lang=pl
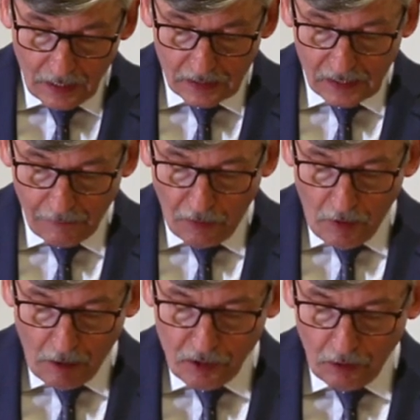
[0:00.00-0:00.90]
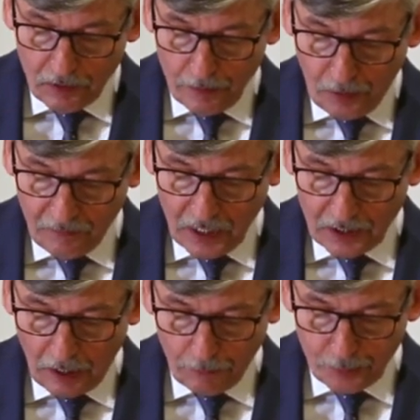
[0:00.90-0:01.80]
Zawołał ją i
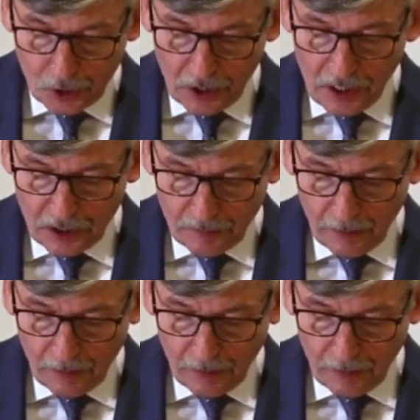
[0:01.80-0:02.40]
powiedział, przynieś